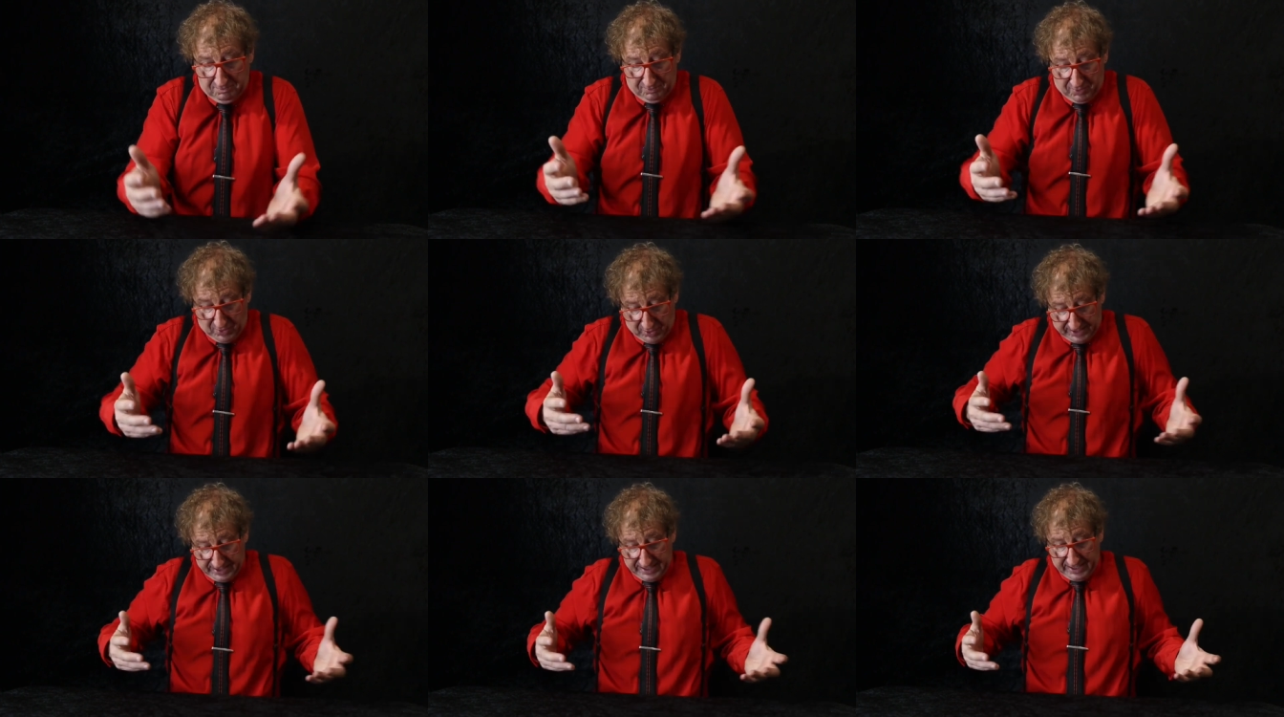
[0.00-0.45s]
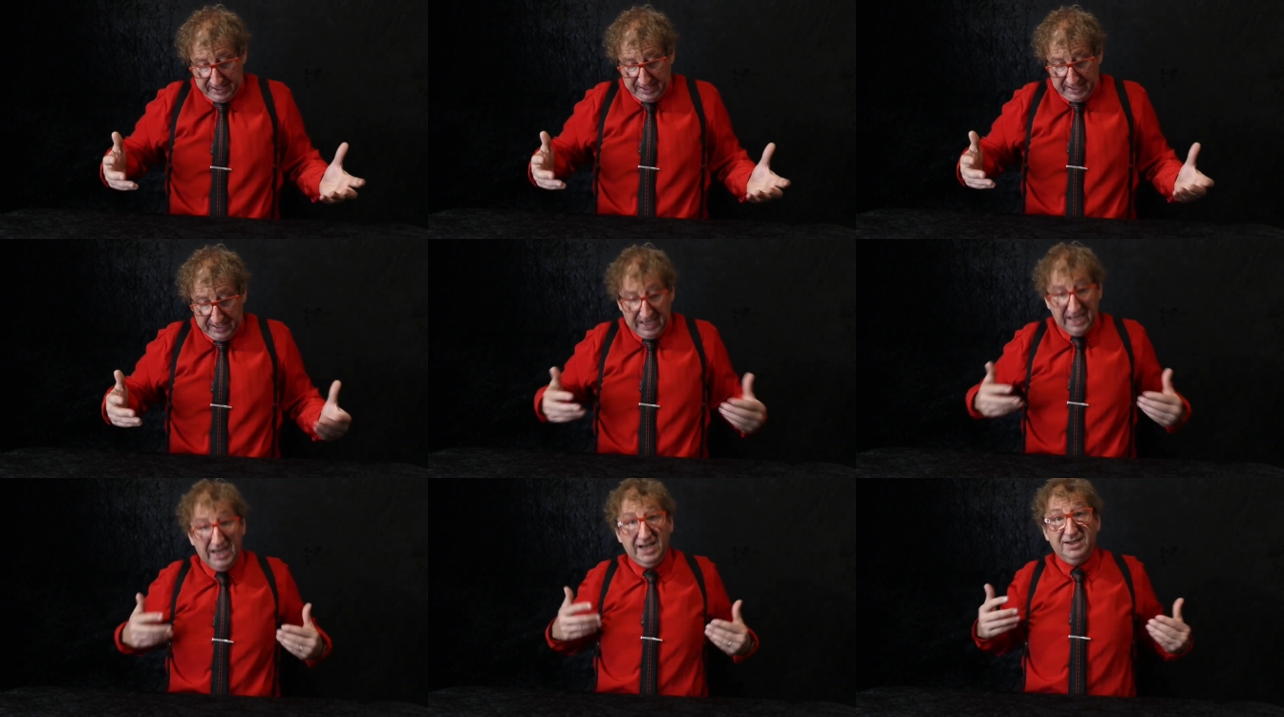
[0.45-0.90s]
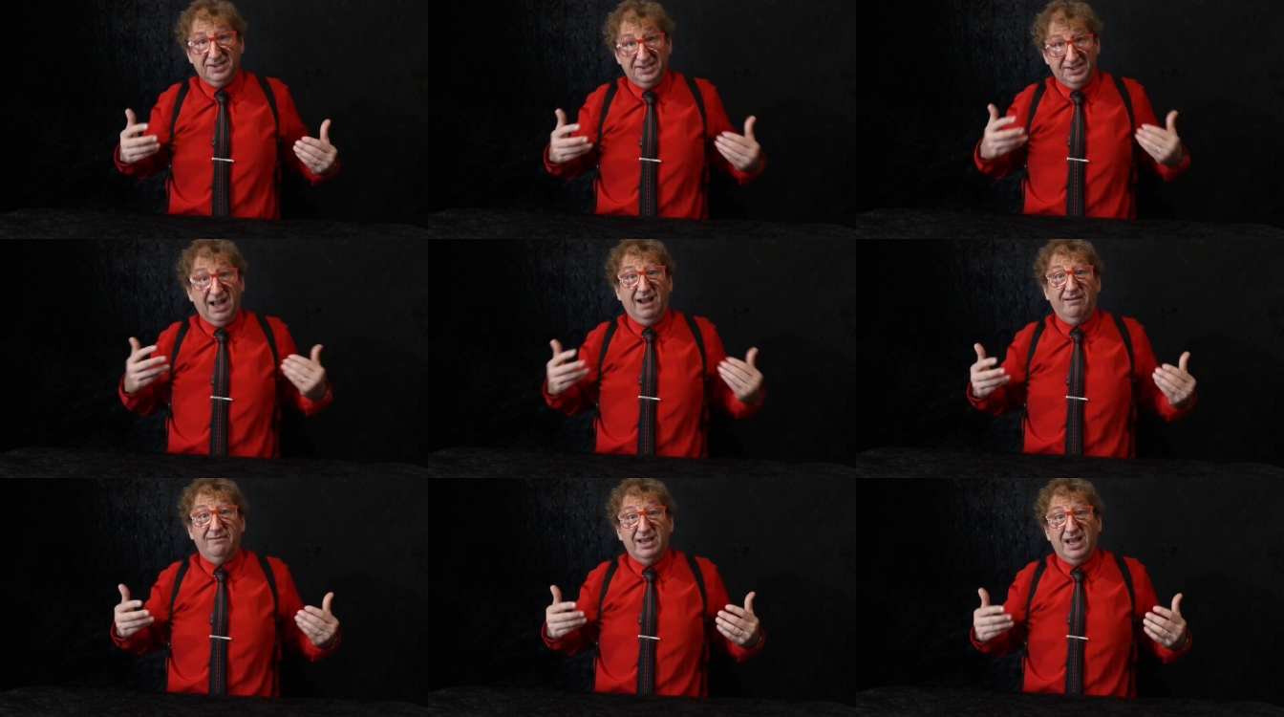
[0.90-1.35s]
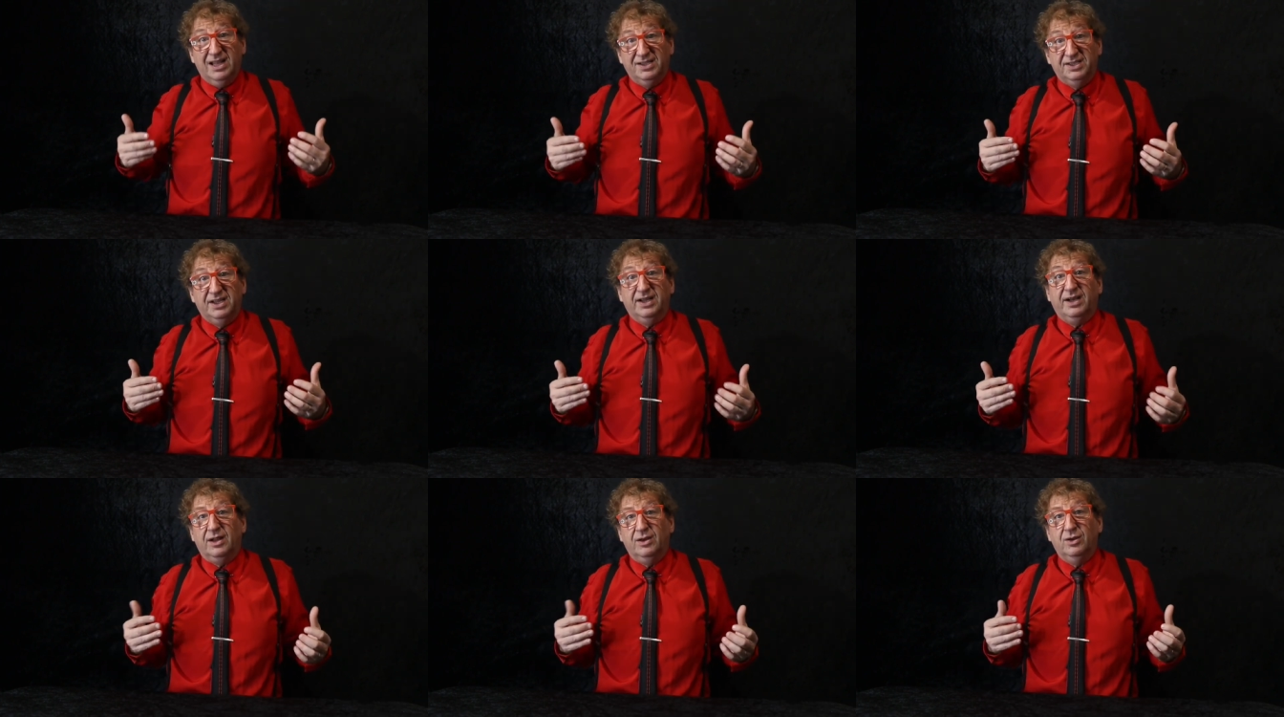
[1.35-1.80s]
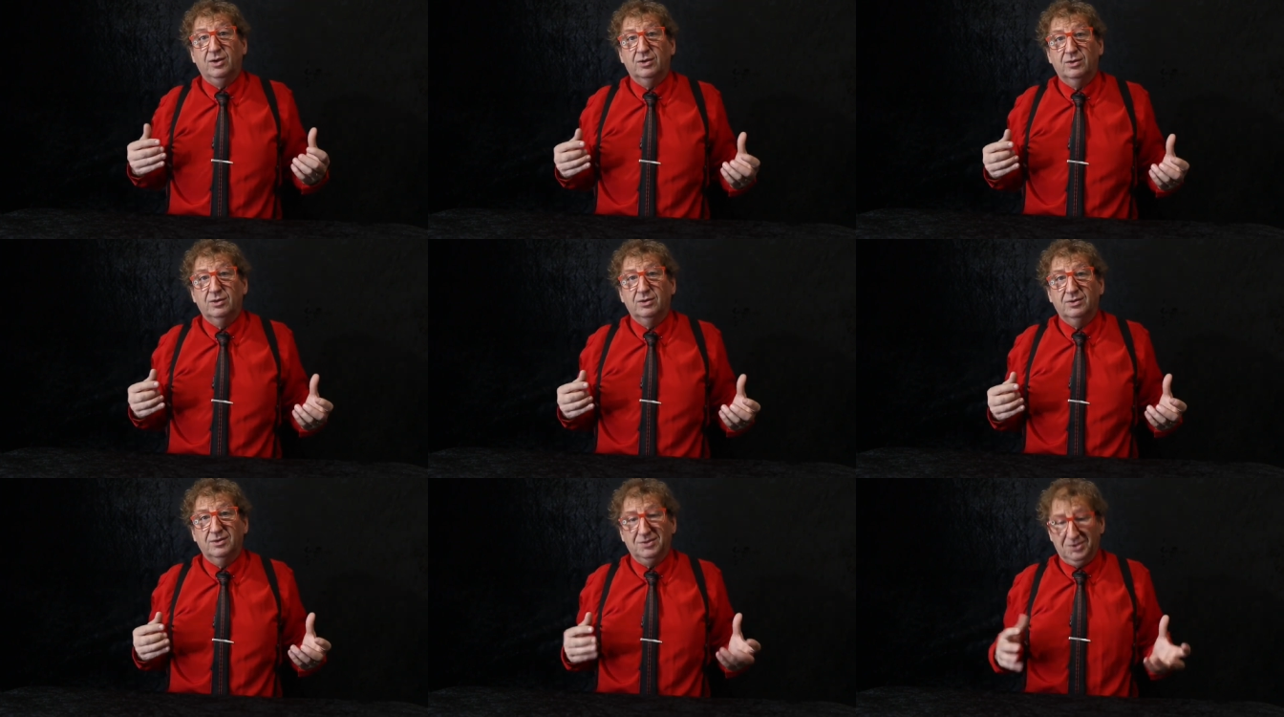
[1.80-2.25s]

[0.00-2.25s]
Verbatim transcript: Porque él sabe hacerlo.